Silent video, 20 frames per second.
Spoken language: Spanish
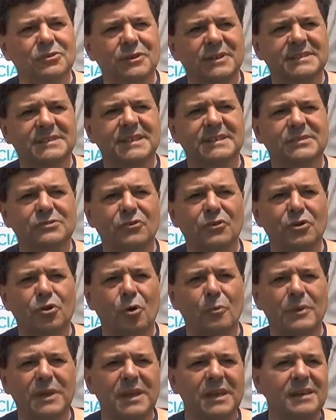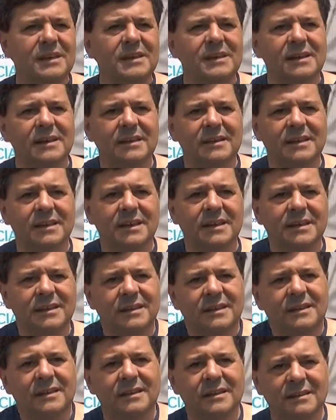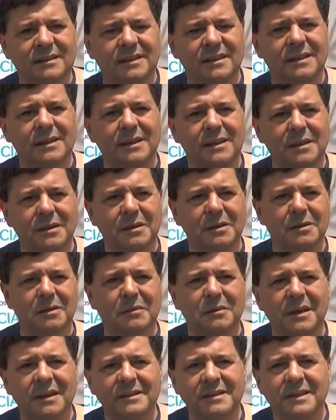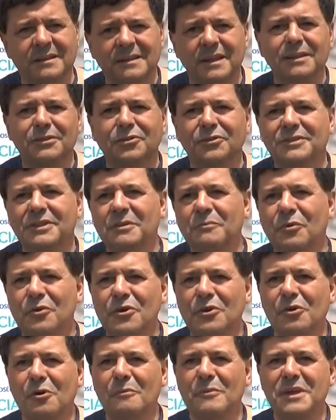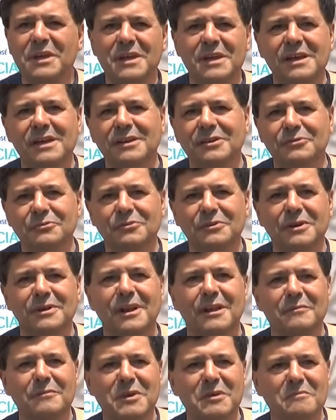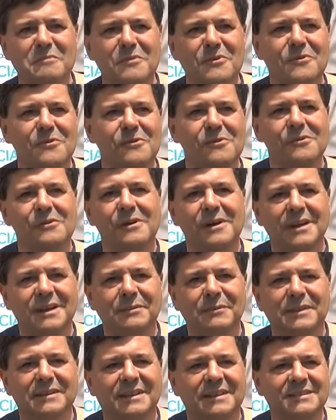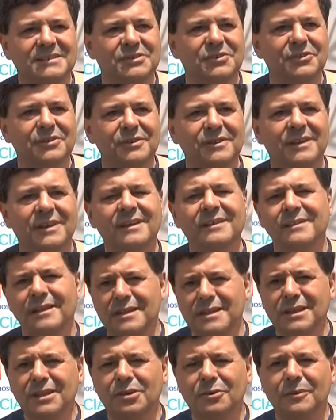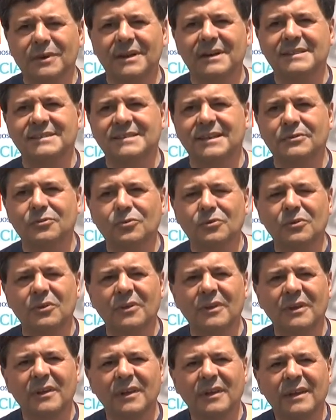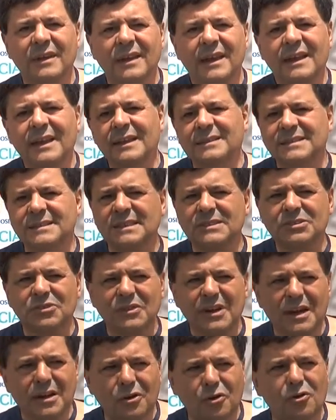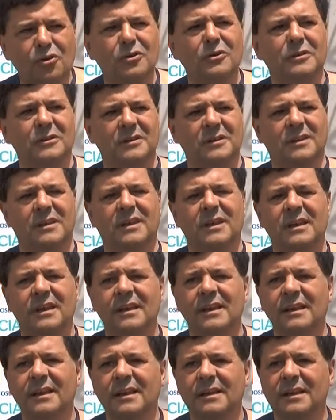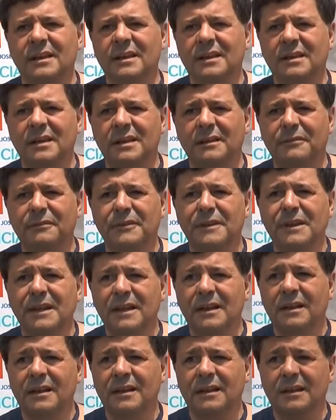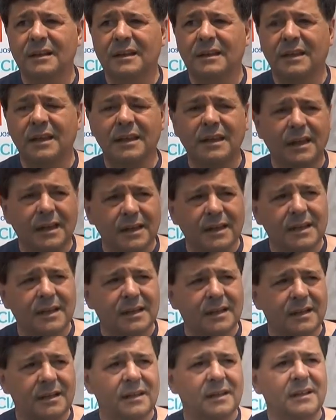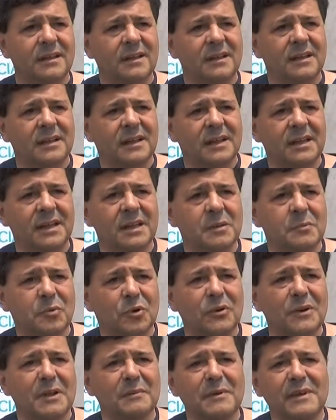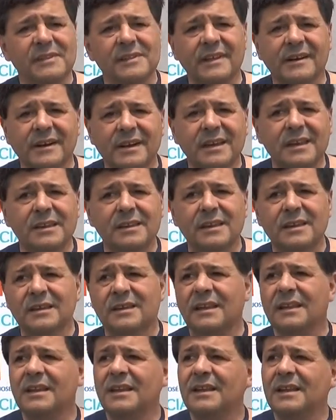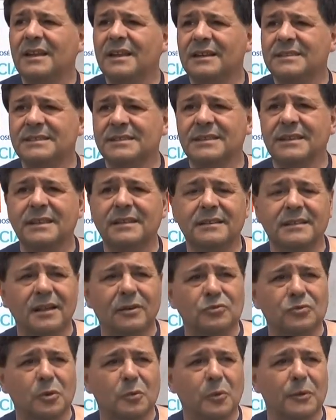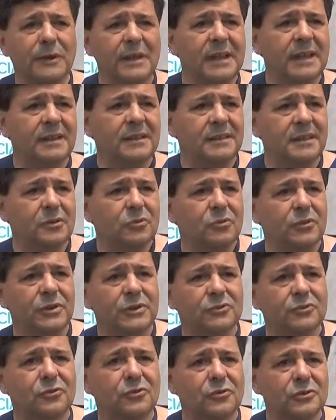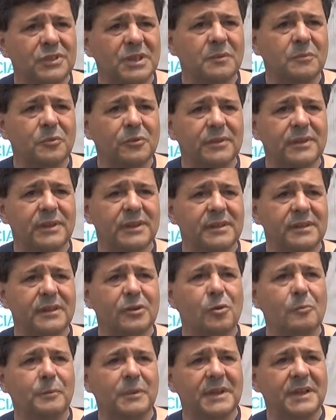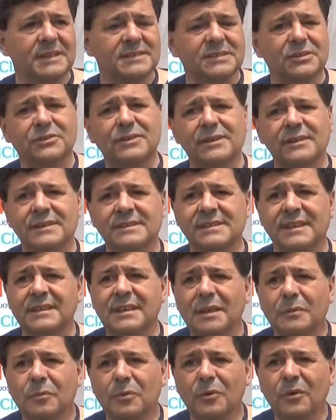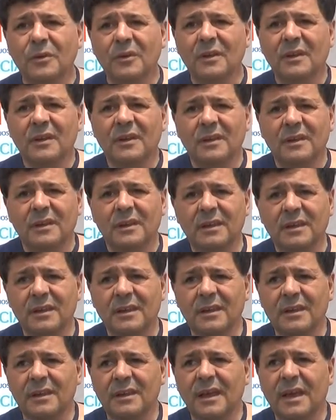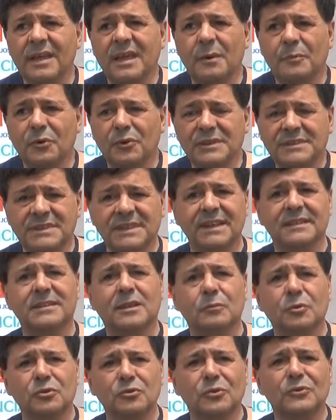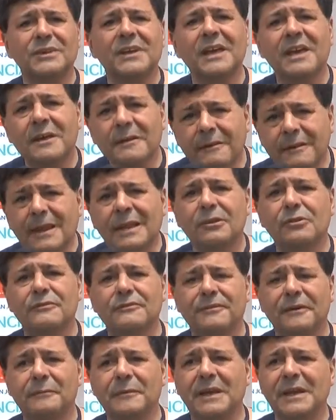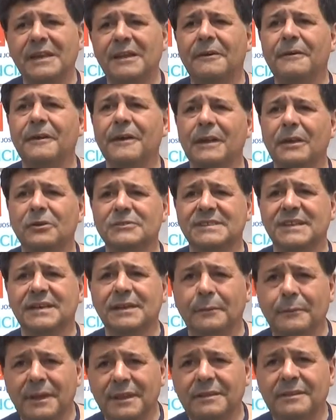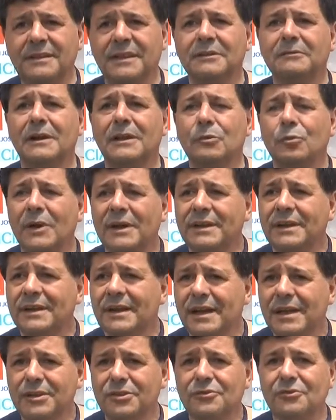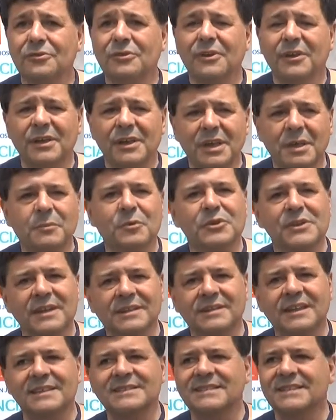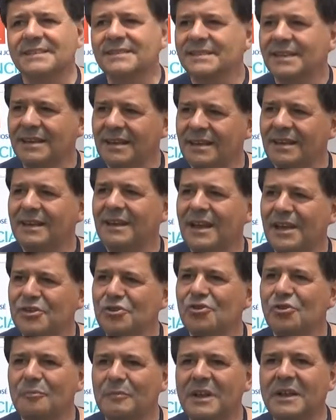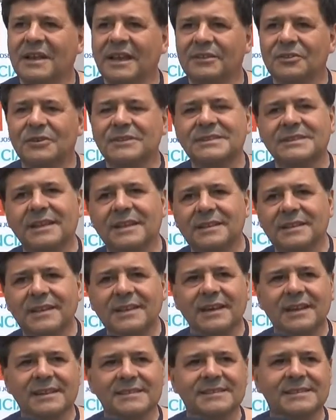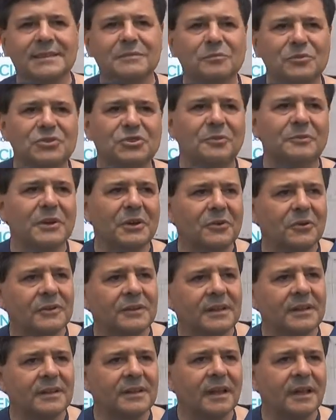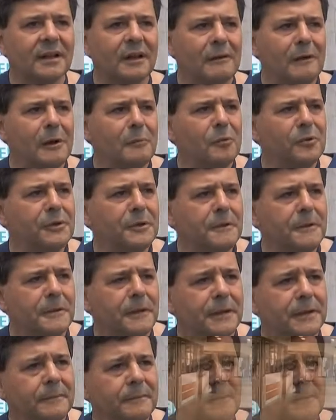los excesos de comida, de, de eh, distintos tipos de comida en una misma alimentación es dañino para la salud. El exceso del alcohol, que es la que al final genera eh, problemas de riña, genera accidentes automovilísticos y todo tipo de, complicaciones de ese tipo. Eh, hay que aprovechar esta oportunidad de vivirlo en familia, vivirlo sanamente, evaluar el año y proyectarse hacia el año 2014 que tiene que ser mucho mejor que el que acabamos de vivir.